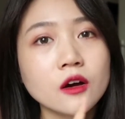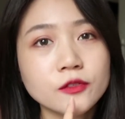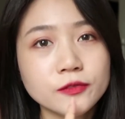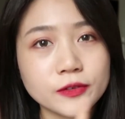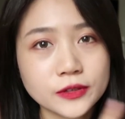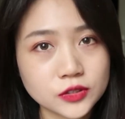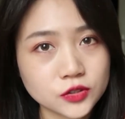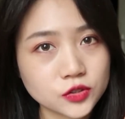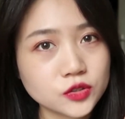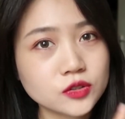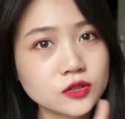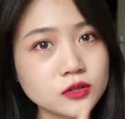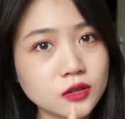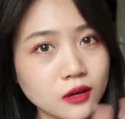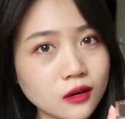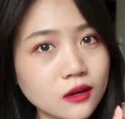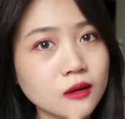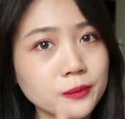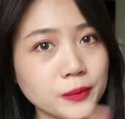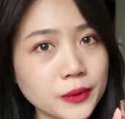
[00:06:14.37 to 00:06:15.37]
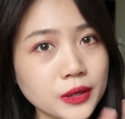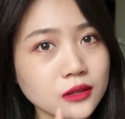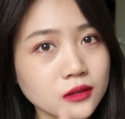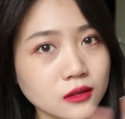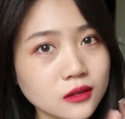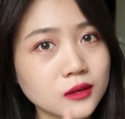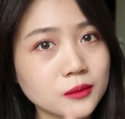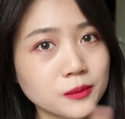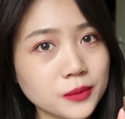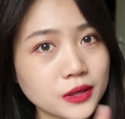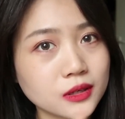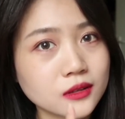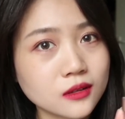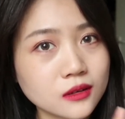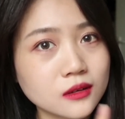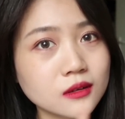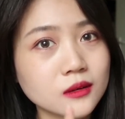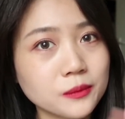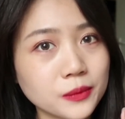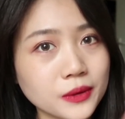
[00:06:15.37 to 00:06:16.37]
粉质特别特别
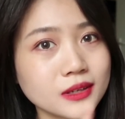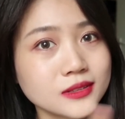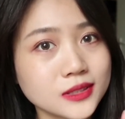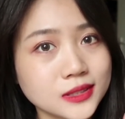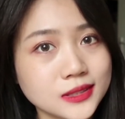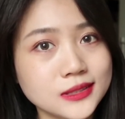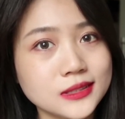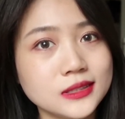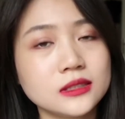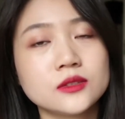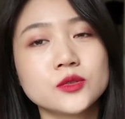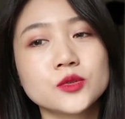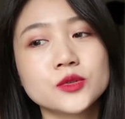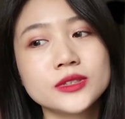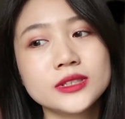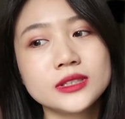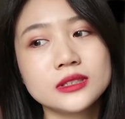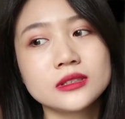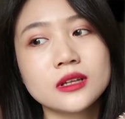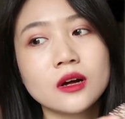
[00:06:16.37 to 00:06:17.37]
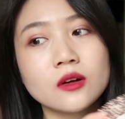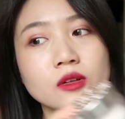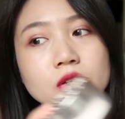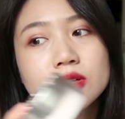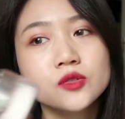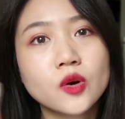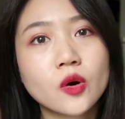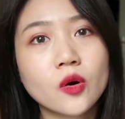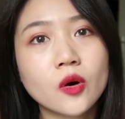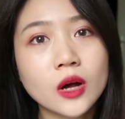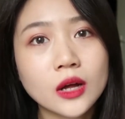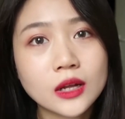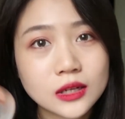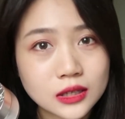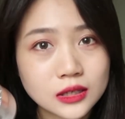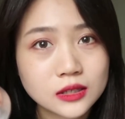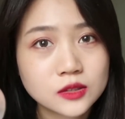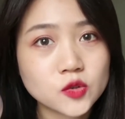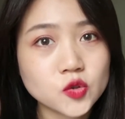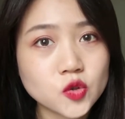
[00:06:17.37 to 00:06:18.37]
特别细，就是细到那种
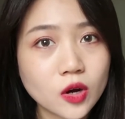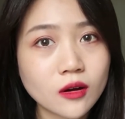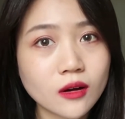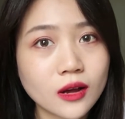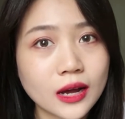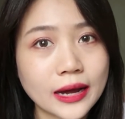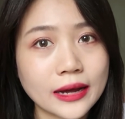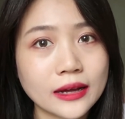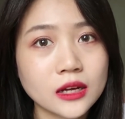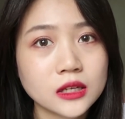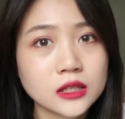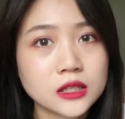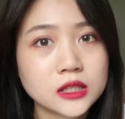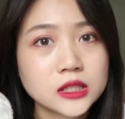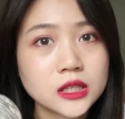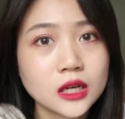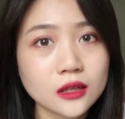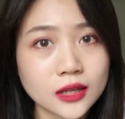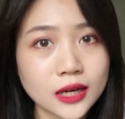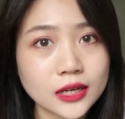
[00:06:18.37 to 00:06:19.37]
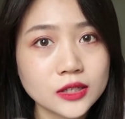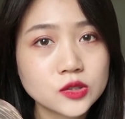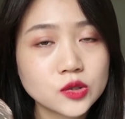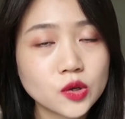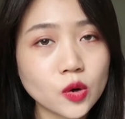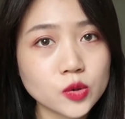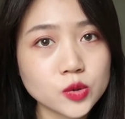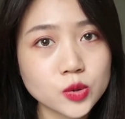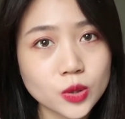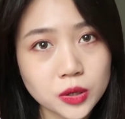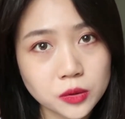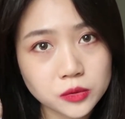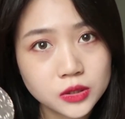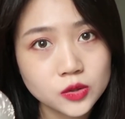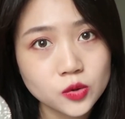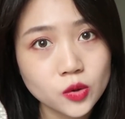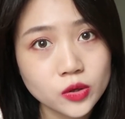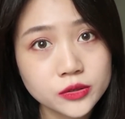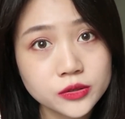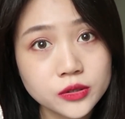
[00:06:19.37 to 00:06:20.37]
凝妆感。你上了它之后，虽然有定
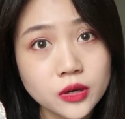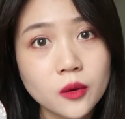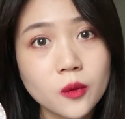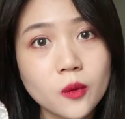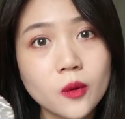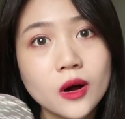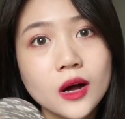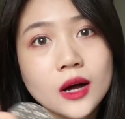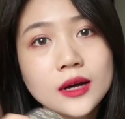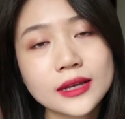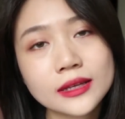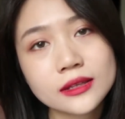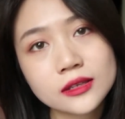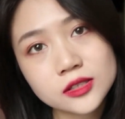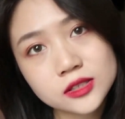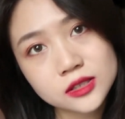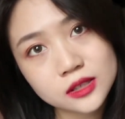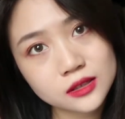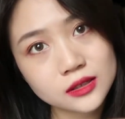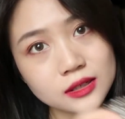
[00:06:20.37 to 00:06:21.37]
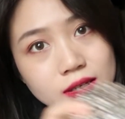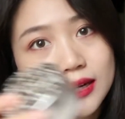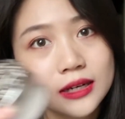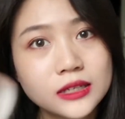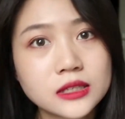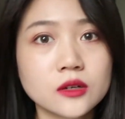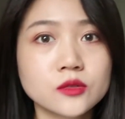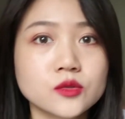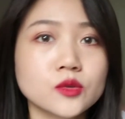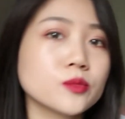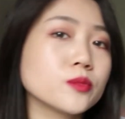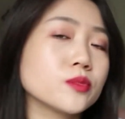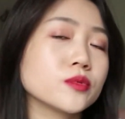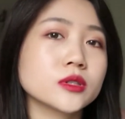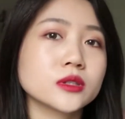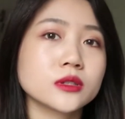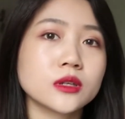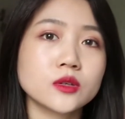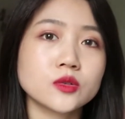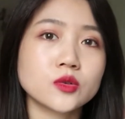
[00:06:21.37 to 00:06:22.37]
妆效果，但你整个脸上就不
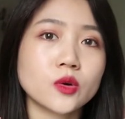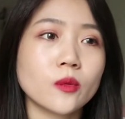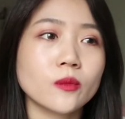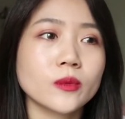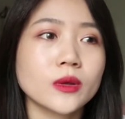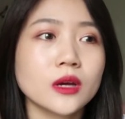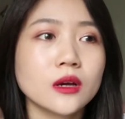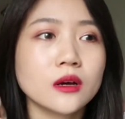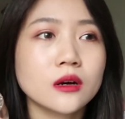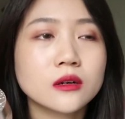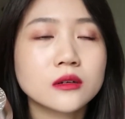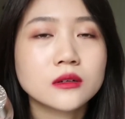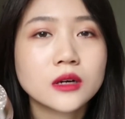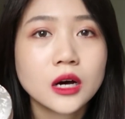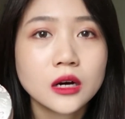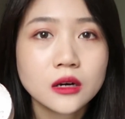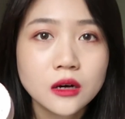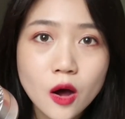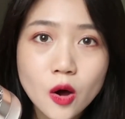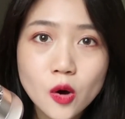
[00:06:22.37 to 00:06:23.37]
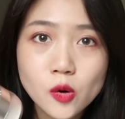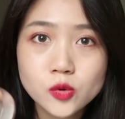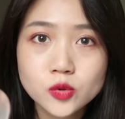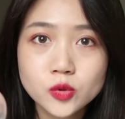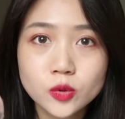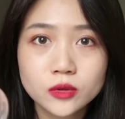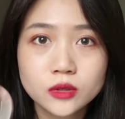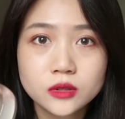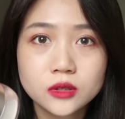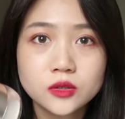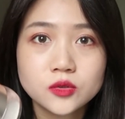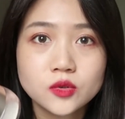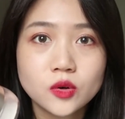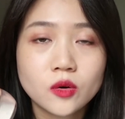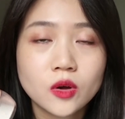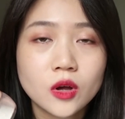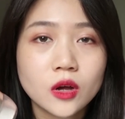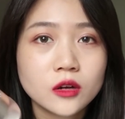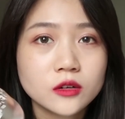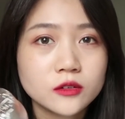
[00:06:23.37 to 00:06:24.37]
是那种呃很厚重的那种。
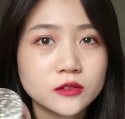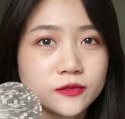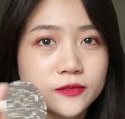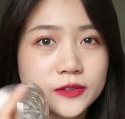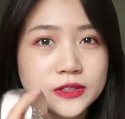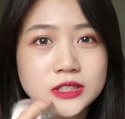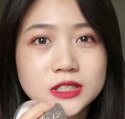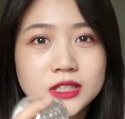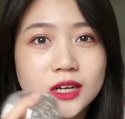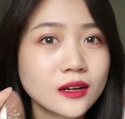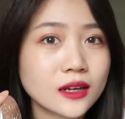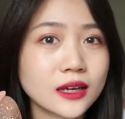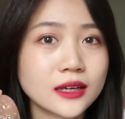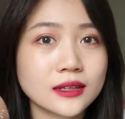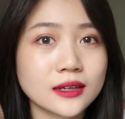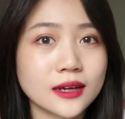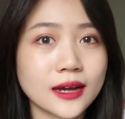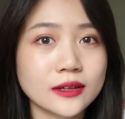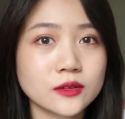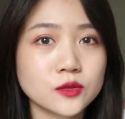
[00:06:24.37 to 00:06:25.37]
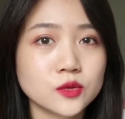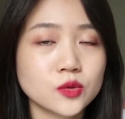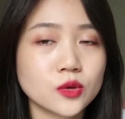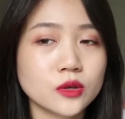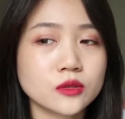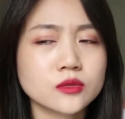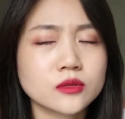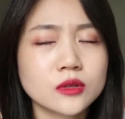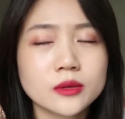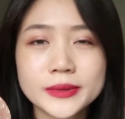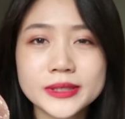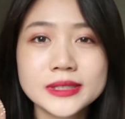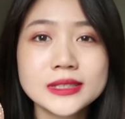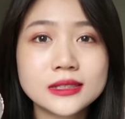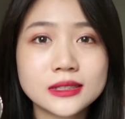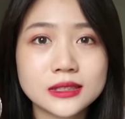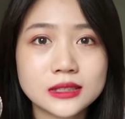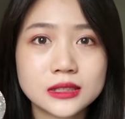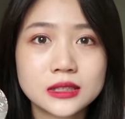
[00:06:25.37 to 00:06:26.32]
粉上脸的感觉就特别细